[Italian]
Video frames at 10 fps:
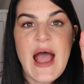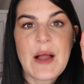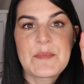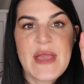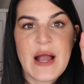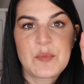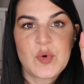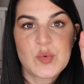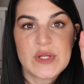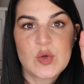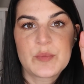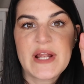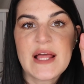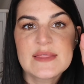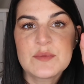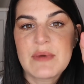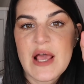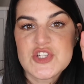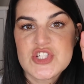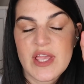abbiamo un illuminante, un
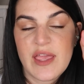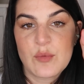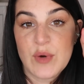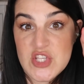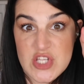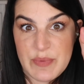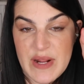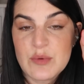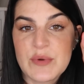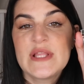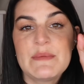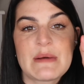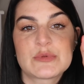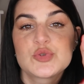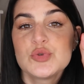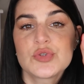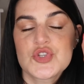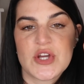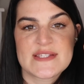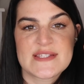blush e una cipria quindi abbiamo tutto ciò che